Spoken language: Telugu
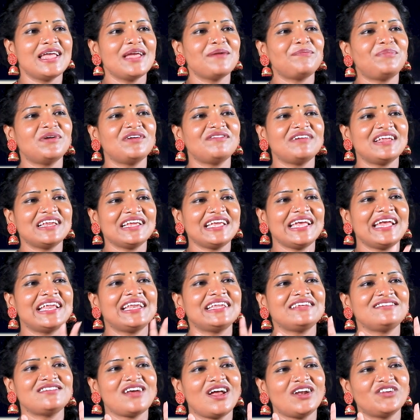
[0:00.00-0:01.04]
ఇప్పటి వరకు
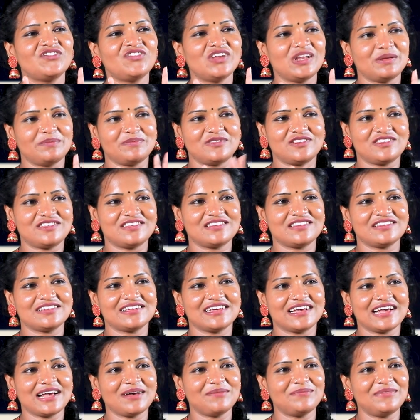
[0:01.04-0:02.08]
ఎన్ని షార్ట్ ఫిలిమ్స్
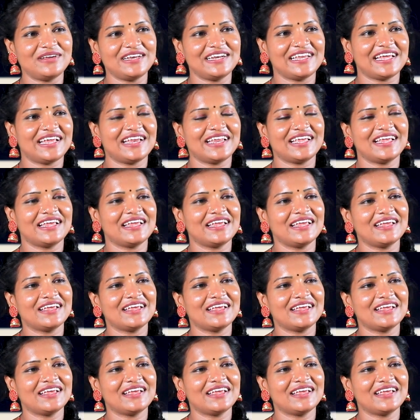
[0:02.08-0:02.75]
కంప్లీట్ అయినాయి